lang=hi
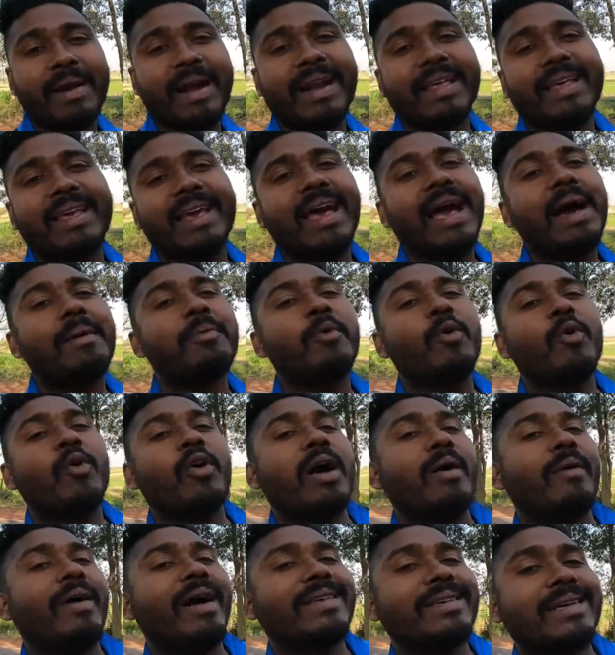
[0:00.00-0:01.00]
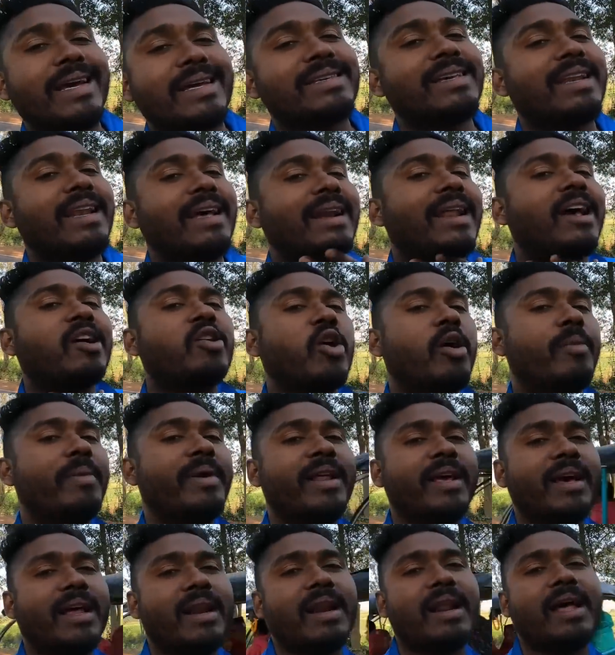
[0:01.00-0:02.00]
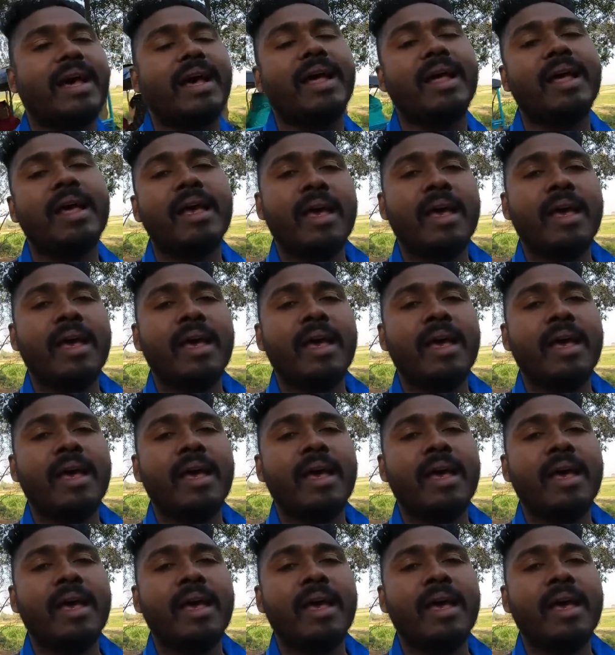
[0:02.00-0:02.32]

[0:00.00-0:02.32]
बैठ गया आप लोगों को आवाज़ कैसा लग रहा है कमेंट करना